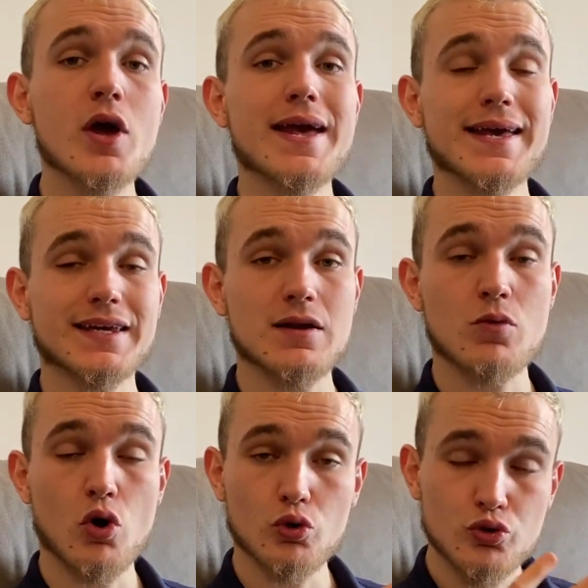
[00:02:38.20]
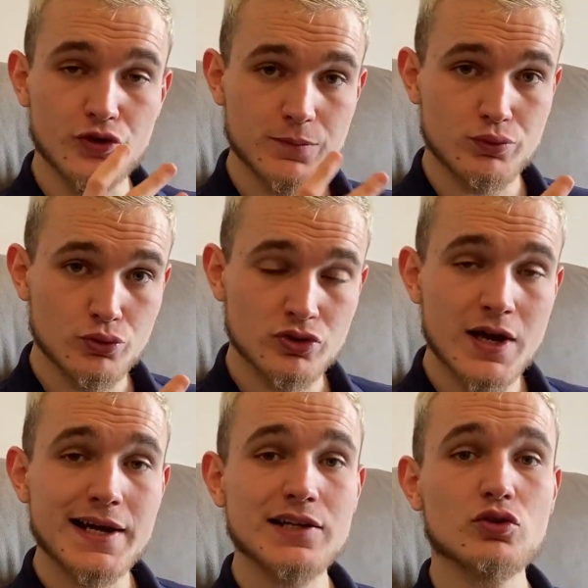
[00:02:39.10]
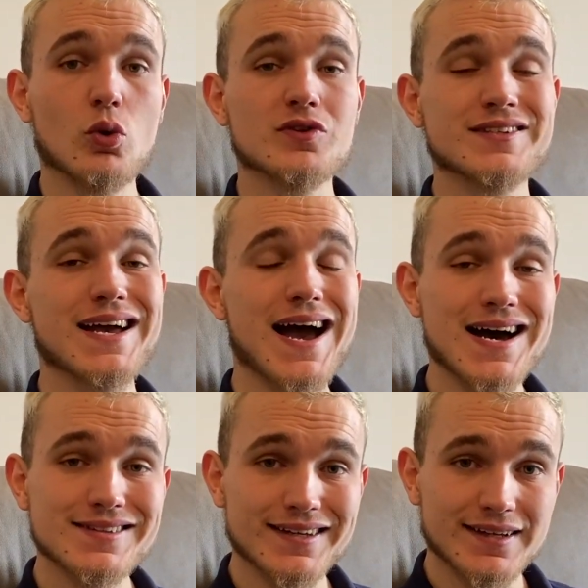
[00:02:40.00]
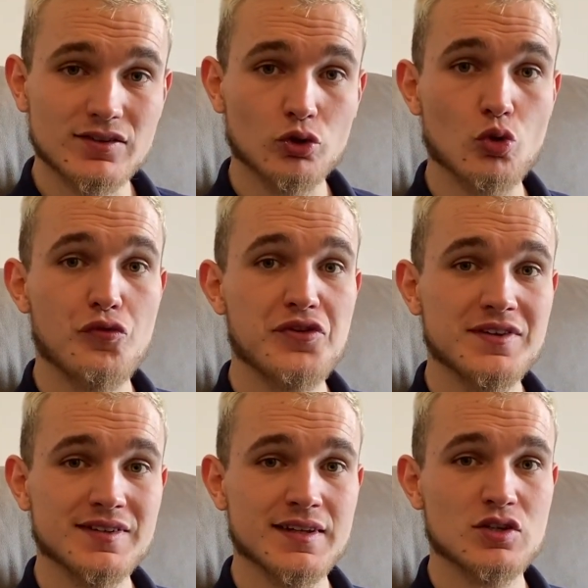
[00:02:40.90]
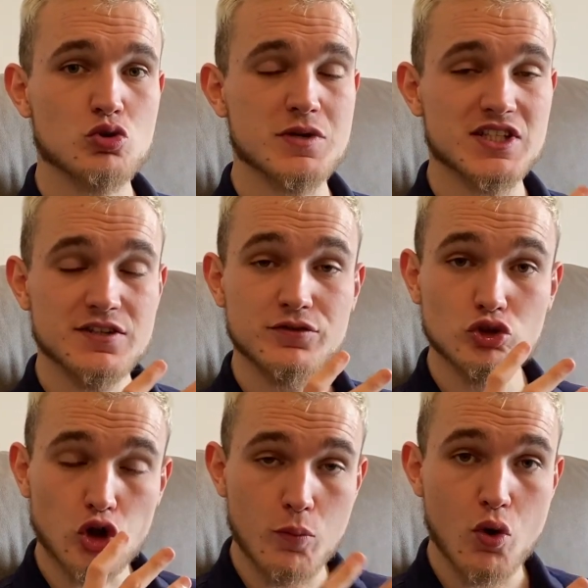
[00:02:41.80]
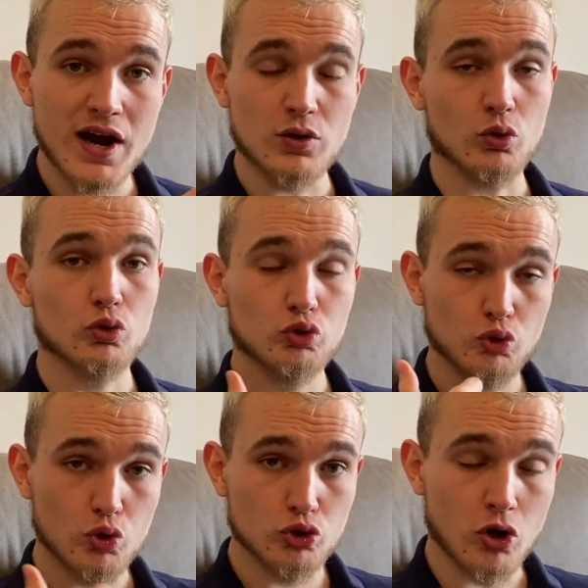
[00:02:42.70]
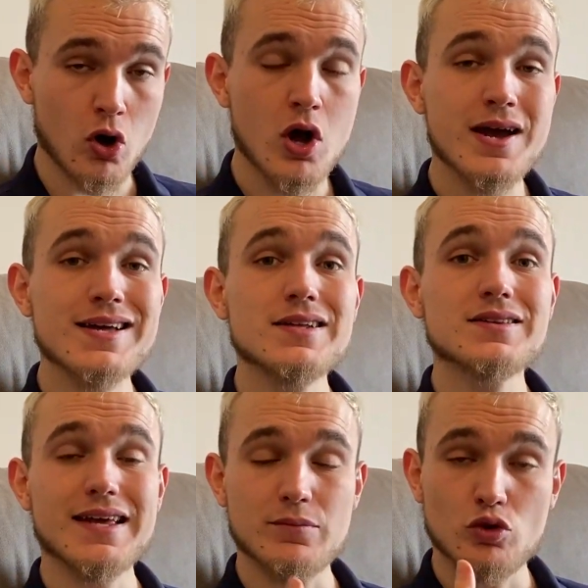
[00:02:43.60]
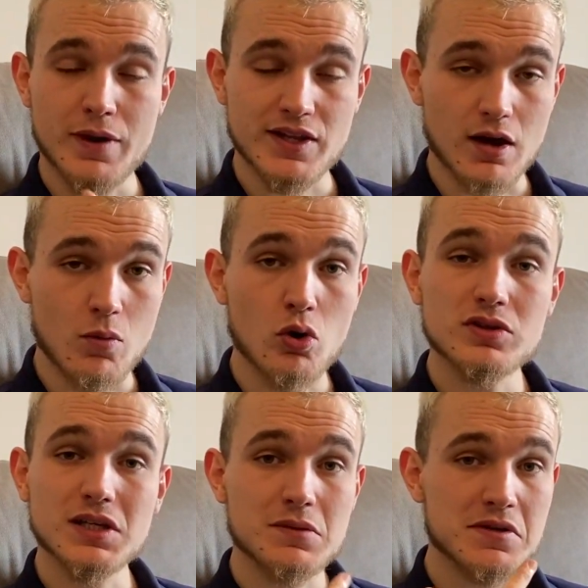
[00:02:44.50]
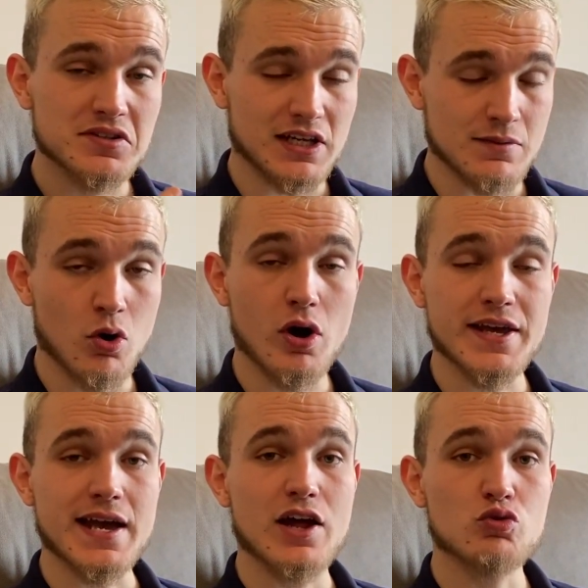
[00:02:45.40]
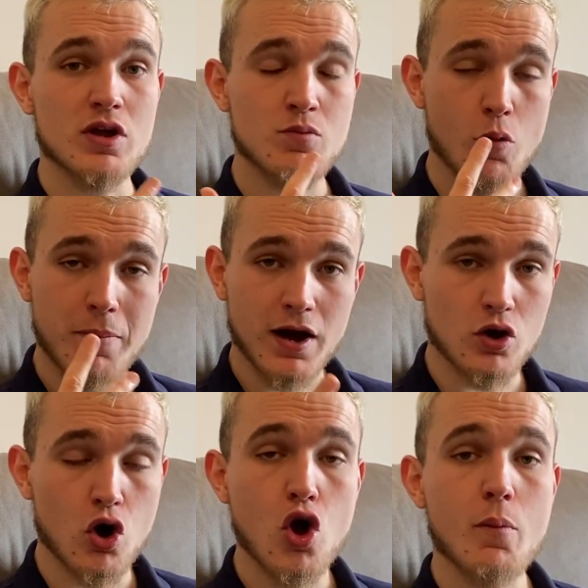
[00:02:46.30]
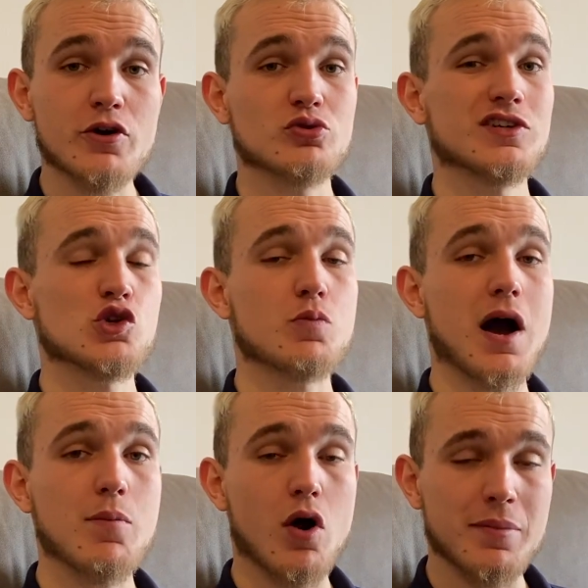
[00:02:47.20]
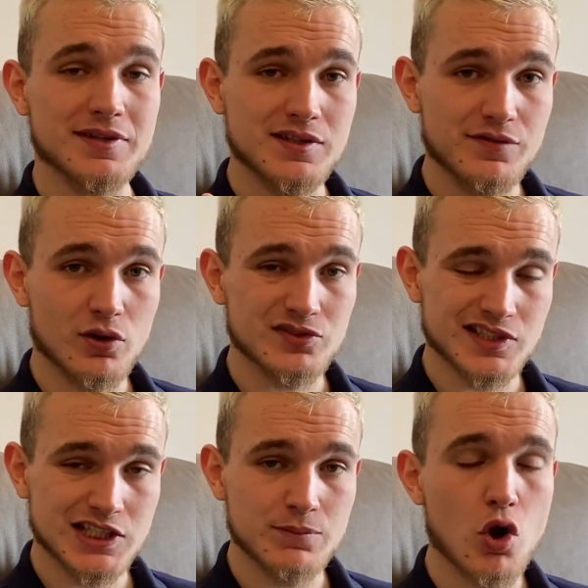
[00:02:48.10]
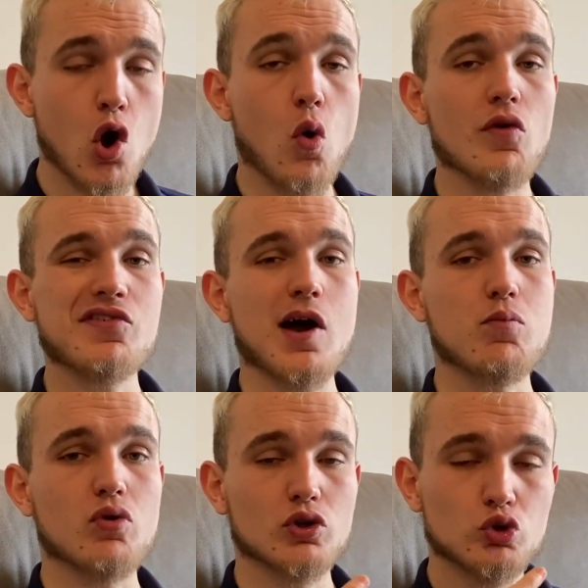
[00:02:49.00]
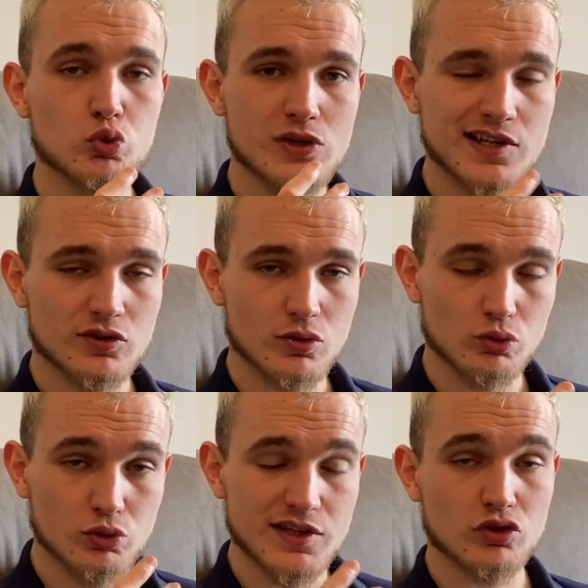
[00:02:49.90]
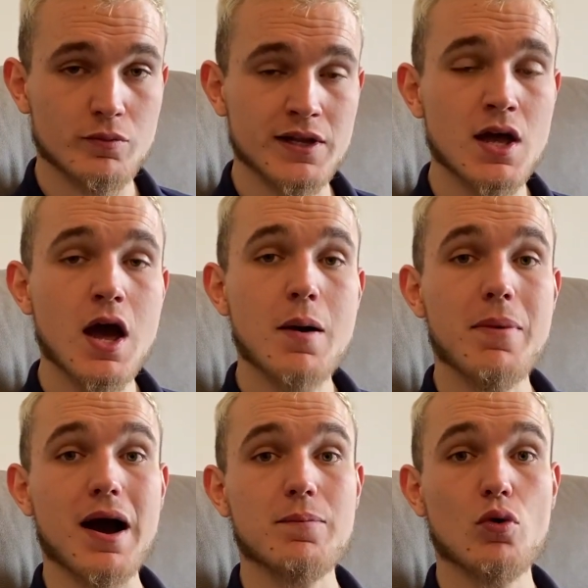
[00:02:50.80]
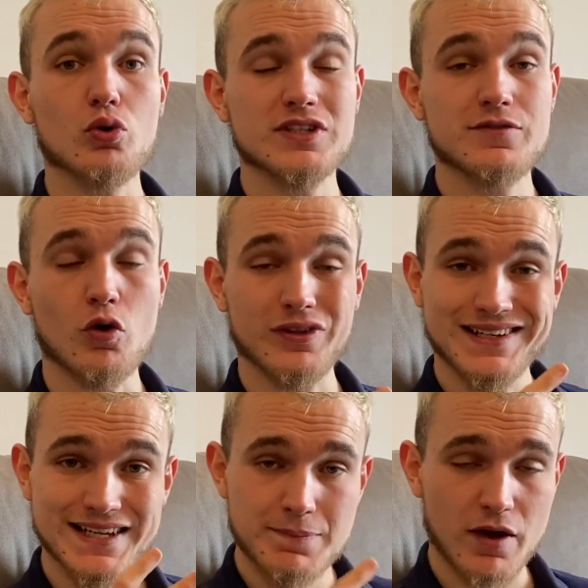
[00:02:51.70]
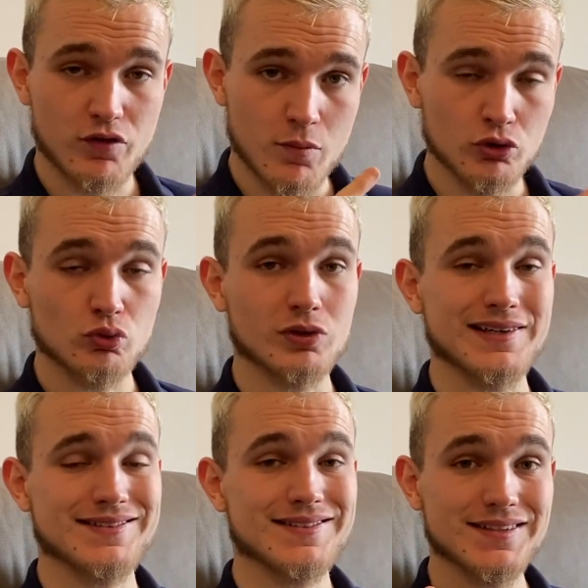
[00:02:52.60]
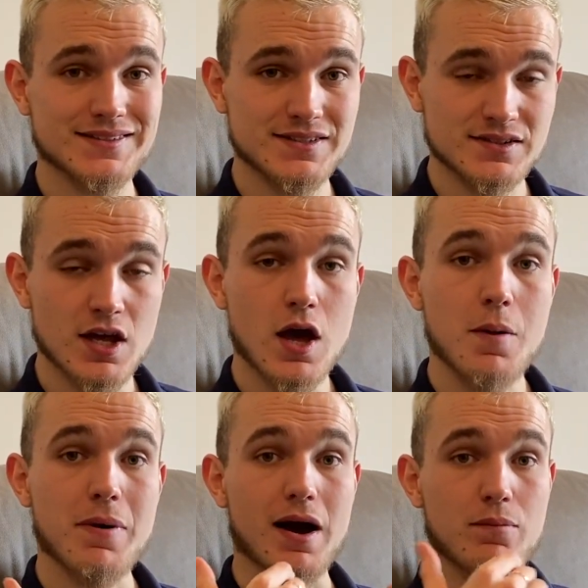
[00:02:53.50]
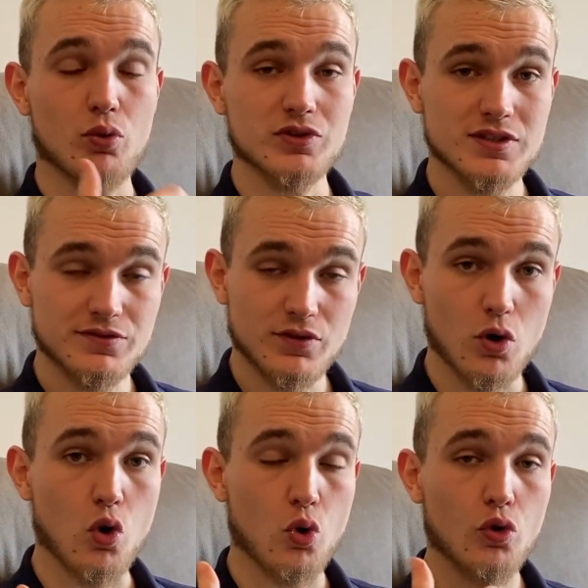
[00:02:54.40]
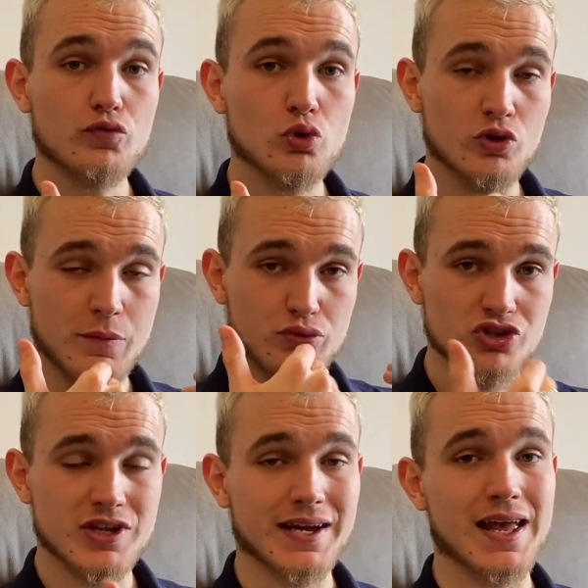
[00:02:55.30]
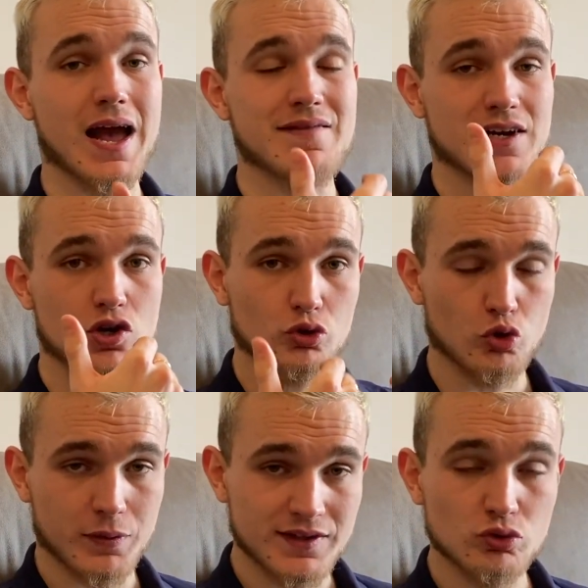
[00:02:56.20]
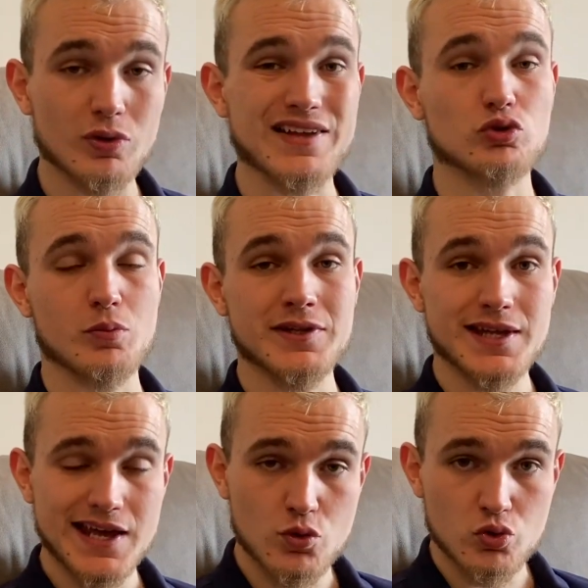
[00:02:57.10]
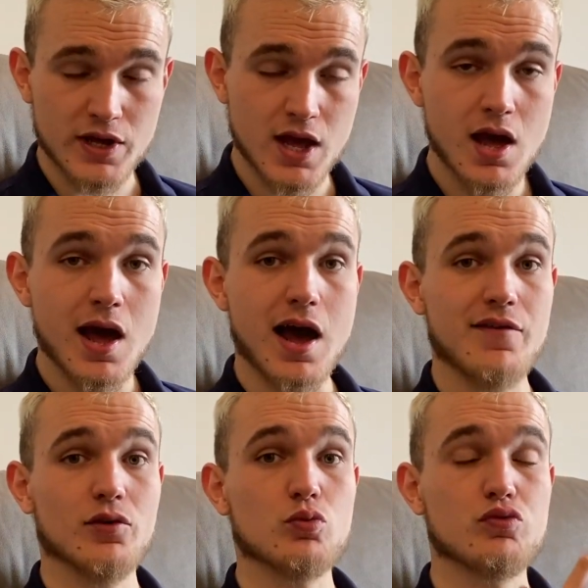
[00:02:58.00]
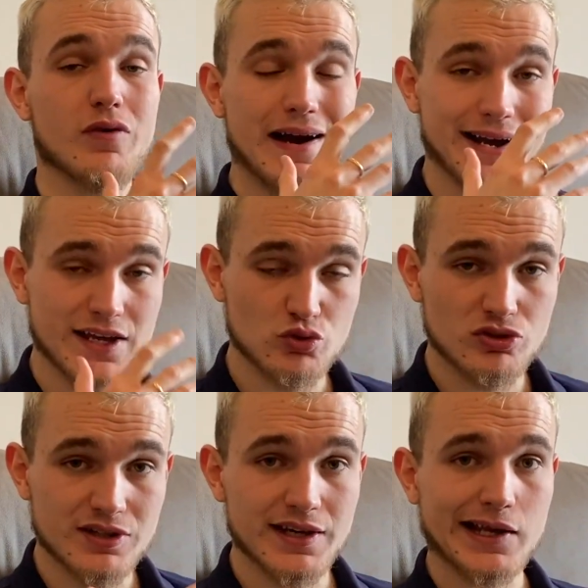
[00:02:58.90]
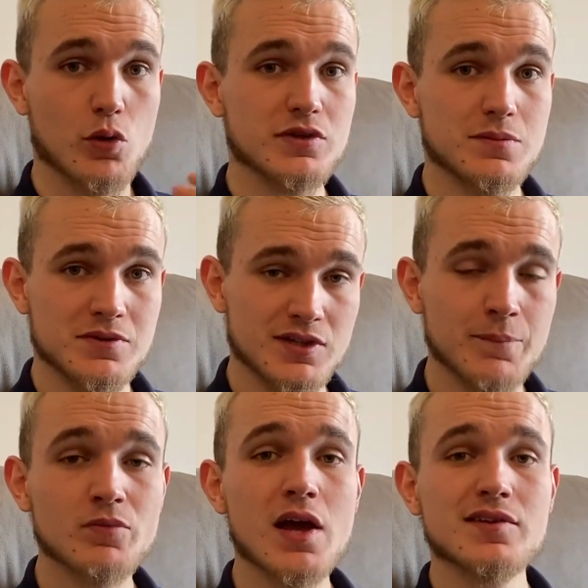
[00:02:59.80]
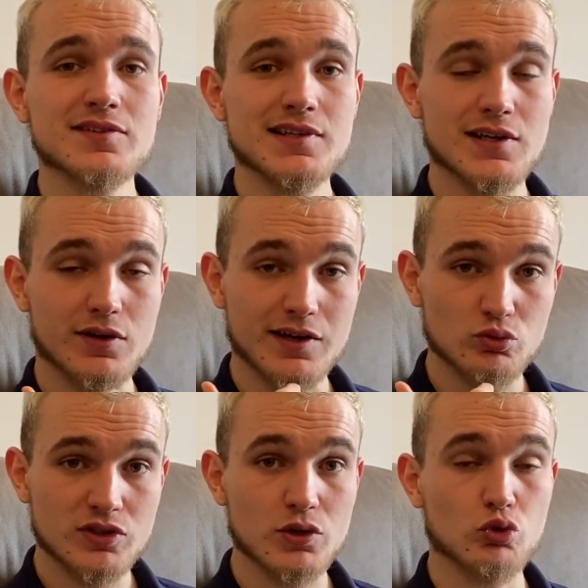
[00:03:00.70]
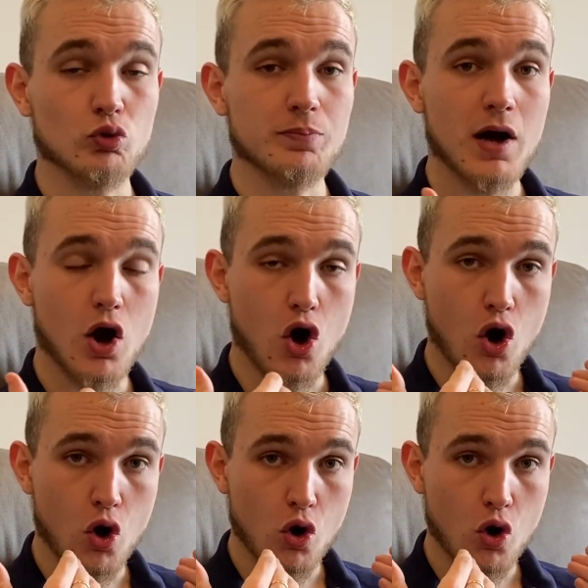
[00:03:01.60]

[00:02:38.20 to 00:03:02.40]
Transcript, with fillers: Également, une fois de plus, il sera aussi intéressant de fixer des objectifs temporels, donc sur le temps hebdomadairement, trimestriellement et annuellement parlant. Moi, je sais que par rapport à mes différentes équipes, on fait un point toutes les, toutes les semaines par rapport aux différentes clés de performance, donc les indices par rapport aux différents revenus qu'on a pu générer avec l'entreprise sur la semaine écoulée, afin de pouvoir réajuster, réoptimiser si les résultats ne sont pas en